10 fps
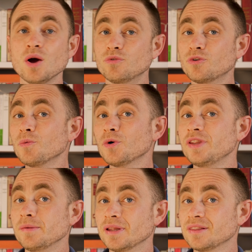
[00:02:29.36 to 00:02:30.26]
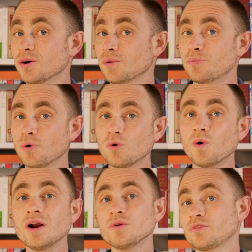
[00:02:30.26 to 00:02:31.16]
Vous comprenez maintenant
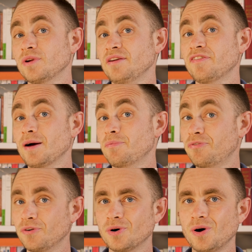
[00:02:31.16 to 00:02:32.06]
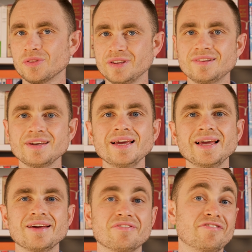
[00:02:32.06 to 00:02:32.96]
pourquoi le Soleil frappe fort en été
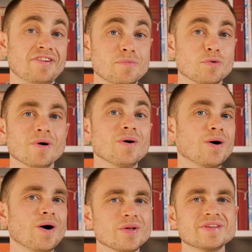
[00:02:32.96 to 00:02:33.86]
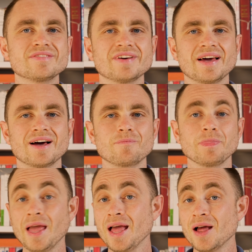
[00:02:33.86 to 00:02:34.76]
et faiblement en hiver.
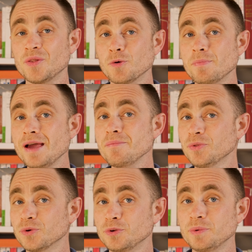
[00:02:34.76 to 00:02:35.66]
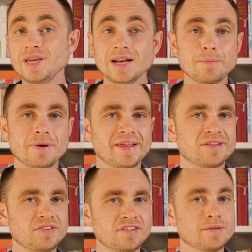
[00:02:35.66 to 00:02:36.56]
De même, de nuit, les
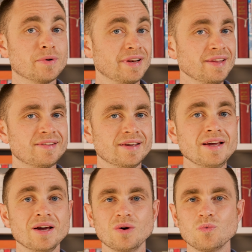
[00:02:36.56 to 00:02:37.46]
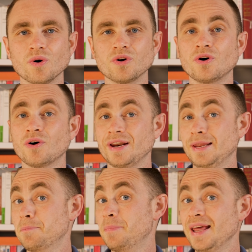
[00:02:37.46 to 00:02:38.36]
planètes visibles l'été ou encore
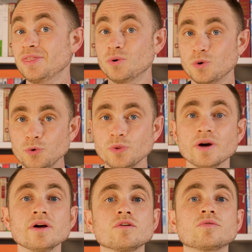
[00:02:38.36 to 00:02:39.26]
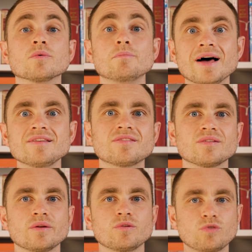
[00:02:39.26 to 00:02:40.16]
les pleines lunes sont
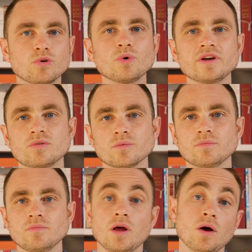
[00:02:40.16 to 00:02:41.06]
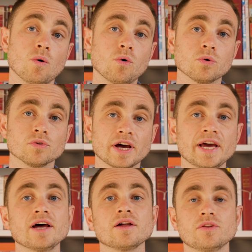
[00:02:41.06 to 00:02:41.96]
basses sur l'horizon, au
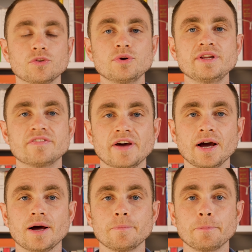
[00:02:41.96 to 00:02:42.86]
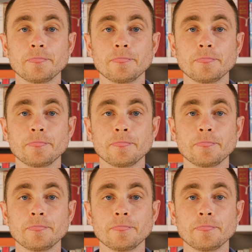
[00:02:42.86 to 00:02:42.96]
contraire de l'hiver.